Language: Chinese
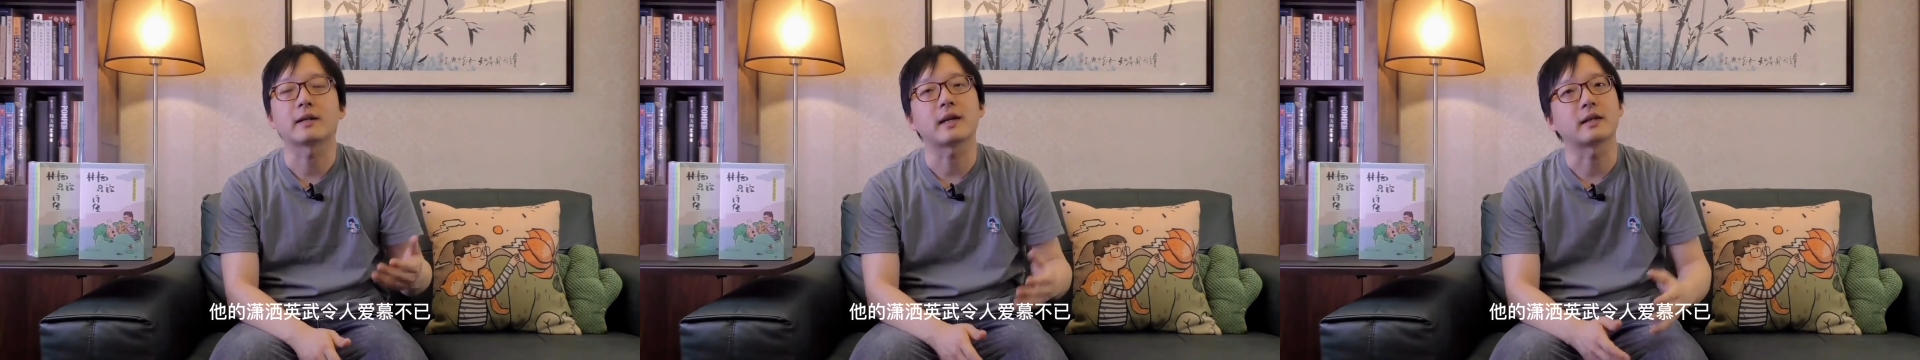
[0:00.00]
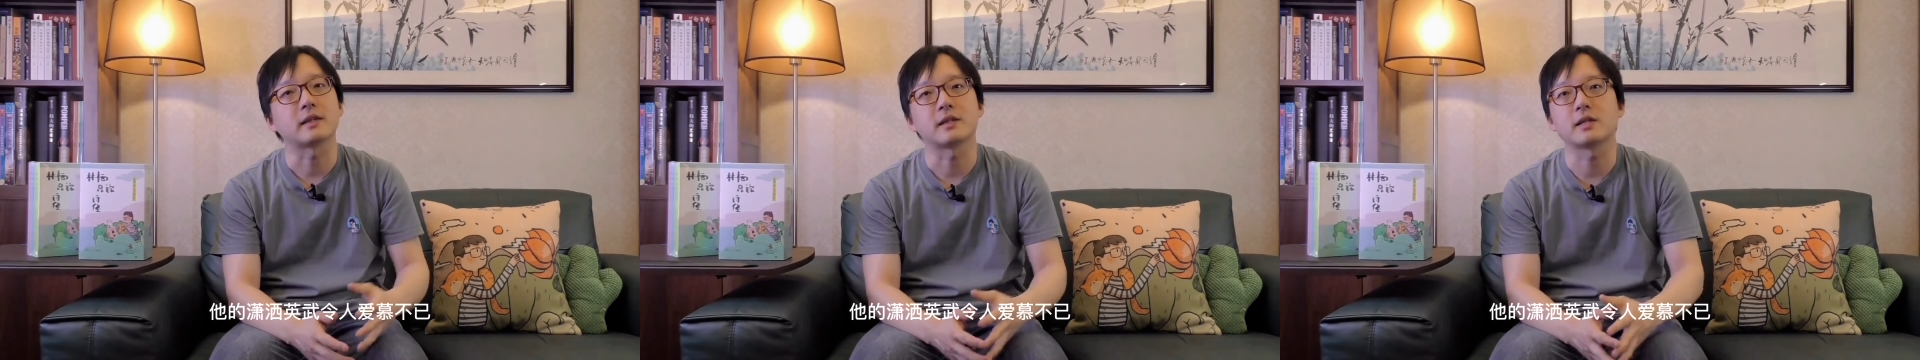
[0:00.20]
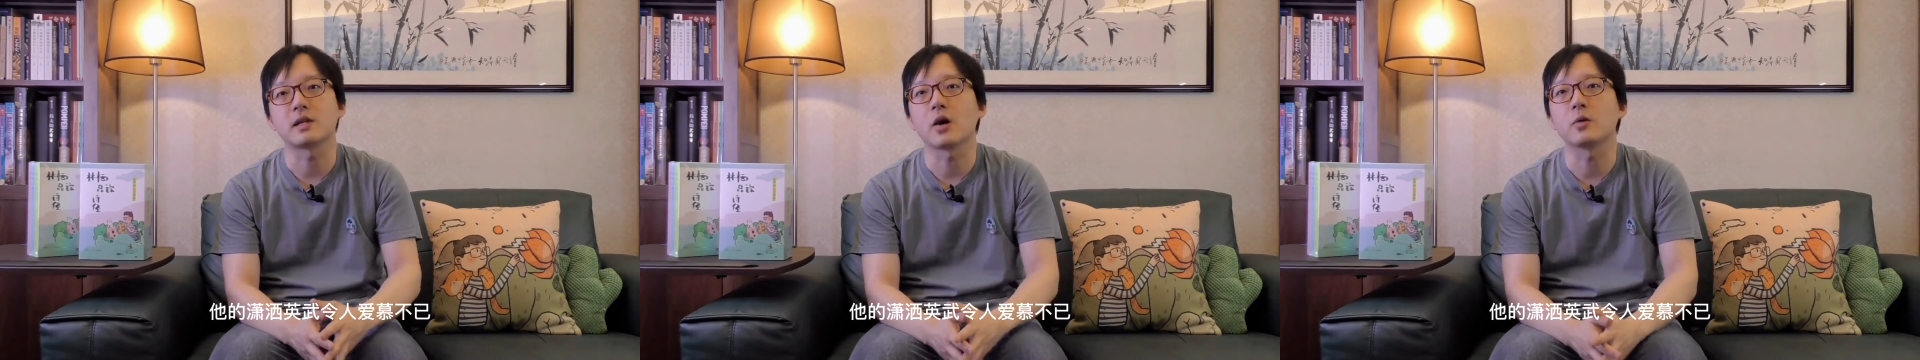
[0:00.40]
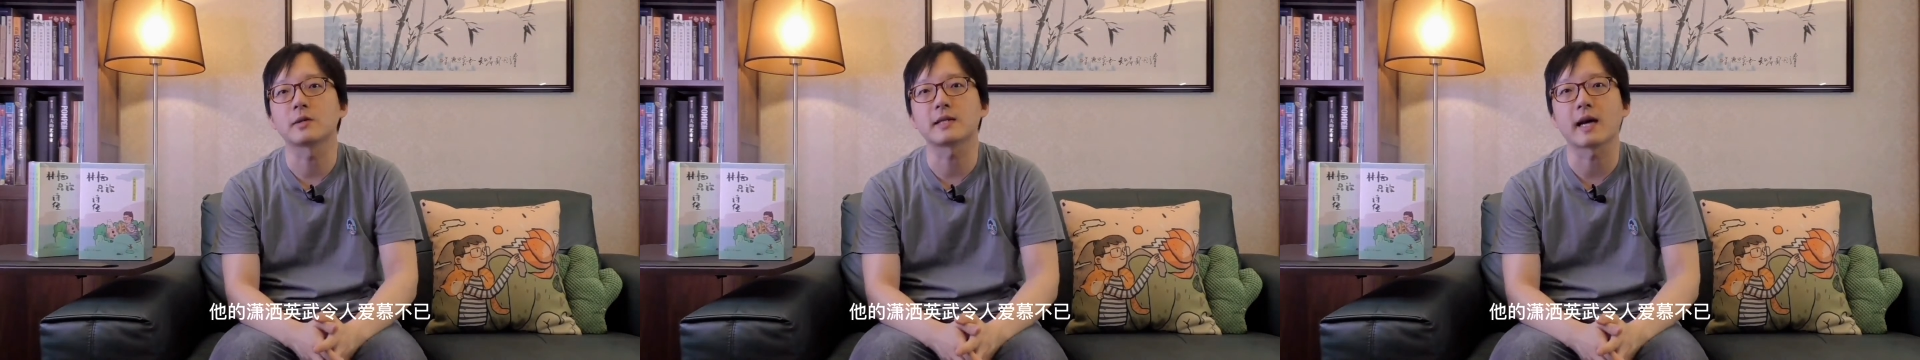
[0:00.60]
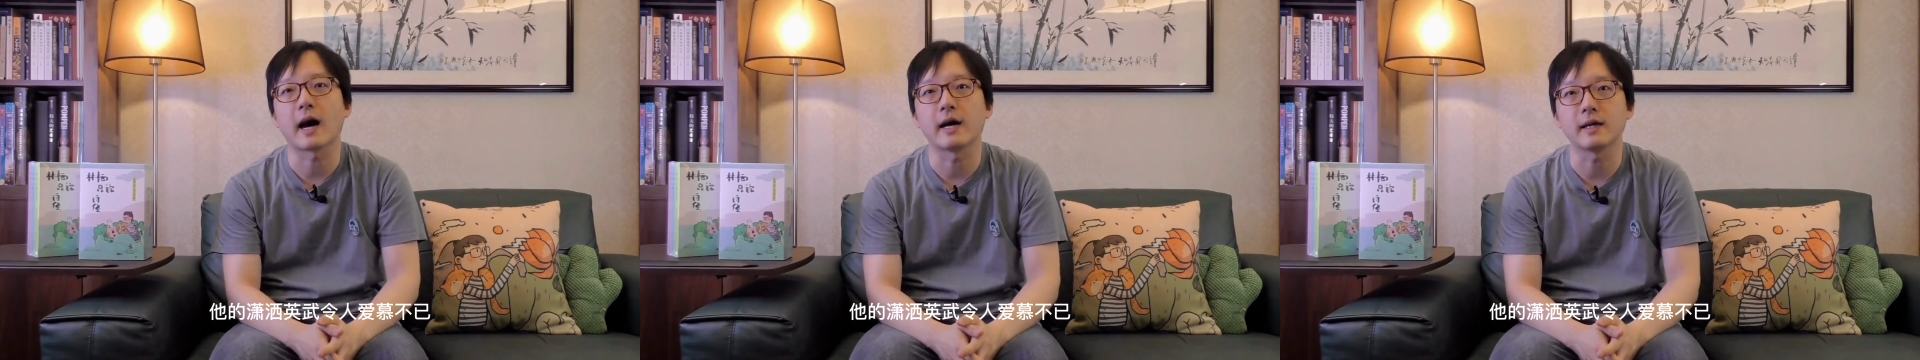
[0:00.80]
他的潇
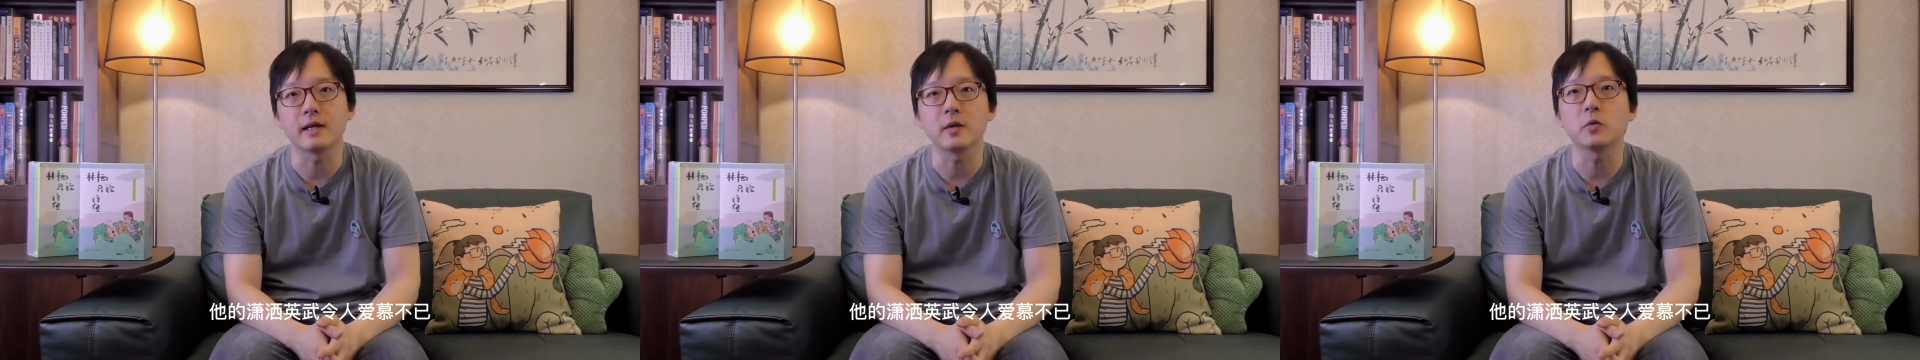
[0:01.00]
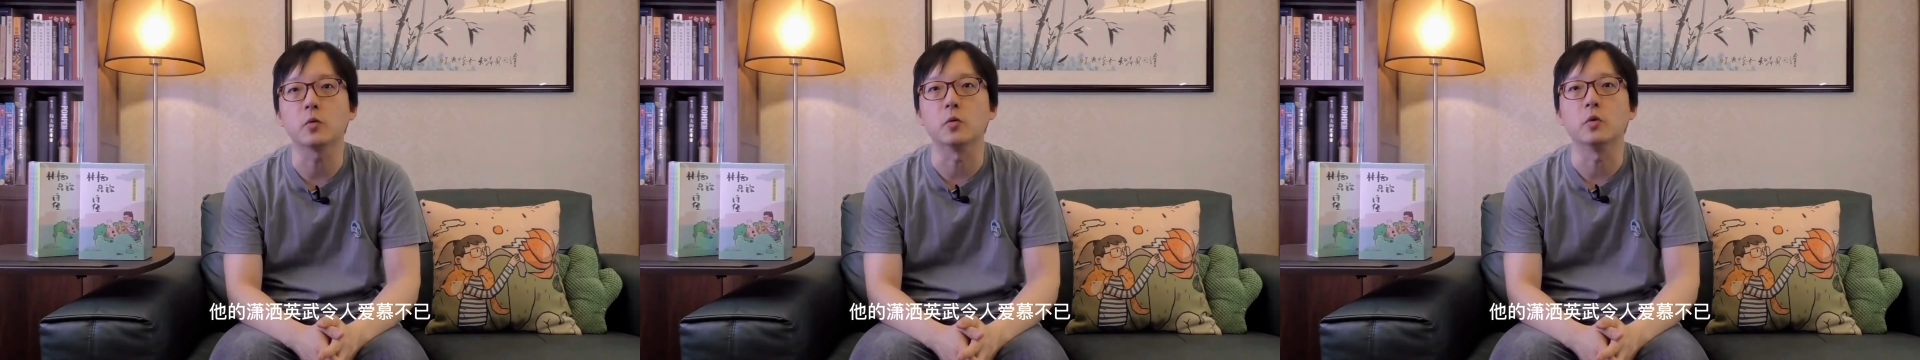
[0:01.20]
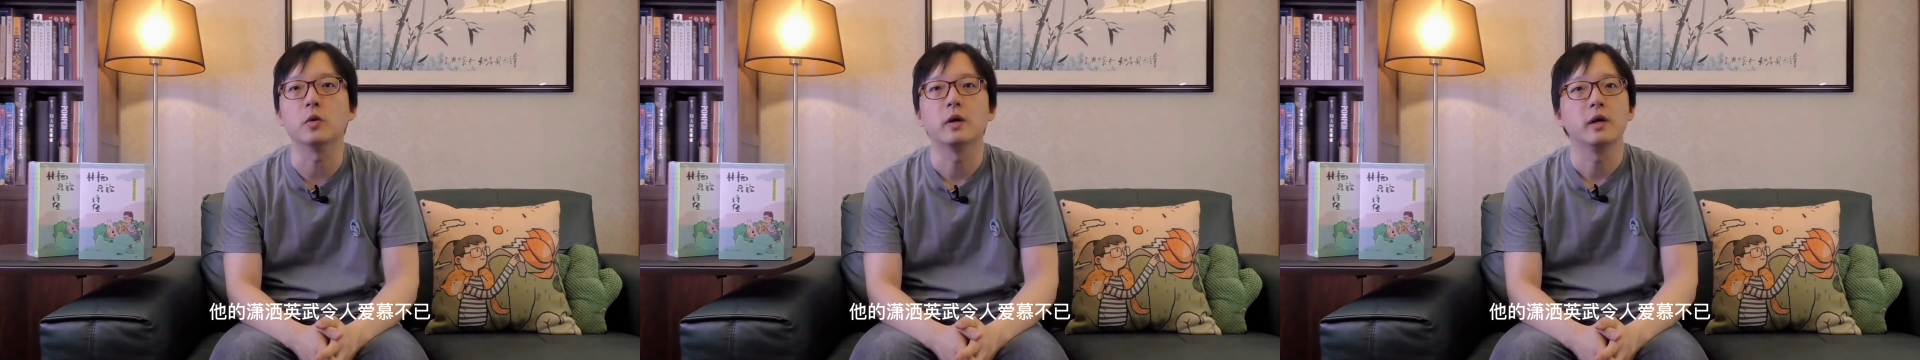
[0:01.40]
洒英武，